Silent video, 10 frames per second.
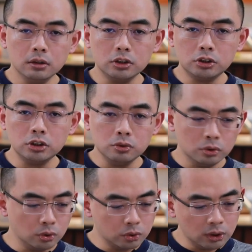那至
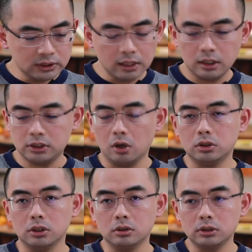于就是说建了
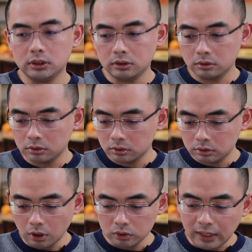小庭
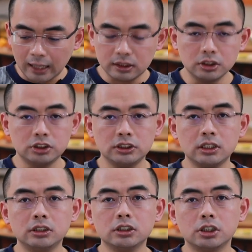到大庭之
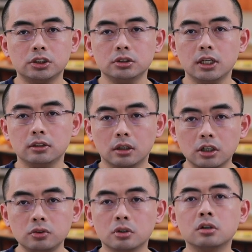间的这个时间呢，
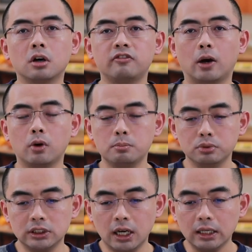根据各个法官
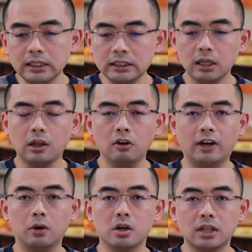不一样，一些老
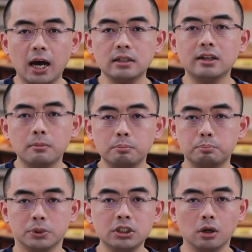法官的案件
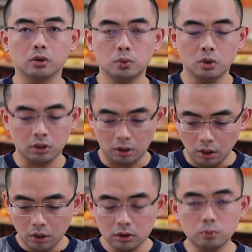比较多的，
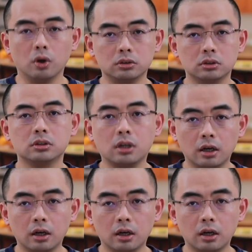那我。